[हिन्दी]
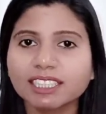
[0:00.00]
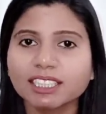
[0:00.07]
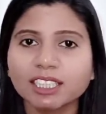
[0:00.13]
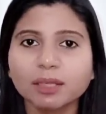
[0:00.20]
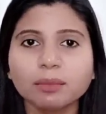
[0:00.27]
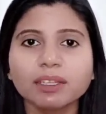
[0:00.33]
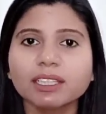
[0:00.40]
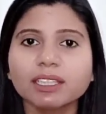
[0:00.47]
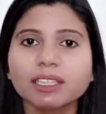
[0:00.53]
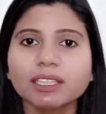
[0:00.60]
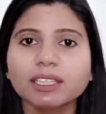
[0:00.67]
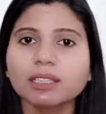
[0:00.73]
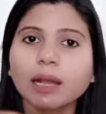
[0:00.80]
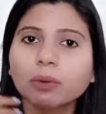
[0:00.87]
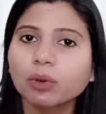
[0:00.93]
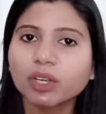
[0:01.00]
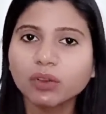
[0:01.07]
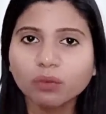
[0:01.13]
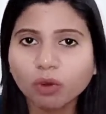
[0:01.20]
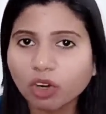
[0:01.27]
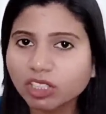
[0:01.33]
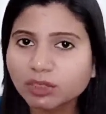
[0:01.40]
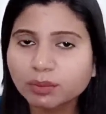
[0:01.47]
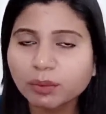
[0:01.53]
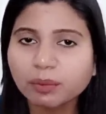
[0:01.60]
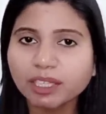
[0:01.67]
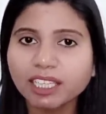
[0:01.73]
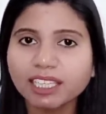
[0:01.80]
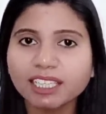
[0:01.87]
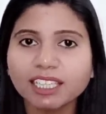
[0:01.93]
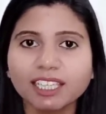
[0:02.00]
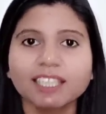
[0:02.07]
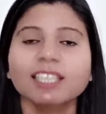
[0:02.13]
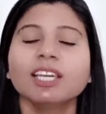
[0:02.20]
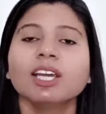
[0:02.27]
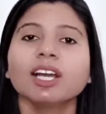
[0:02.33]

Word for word: करिए मतलब आपको रिवॉर्ड्स में मिलेंगे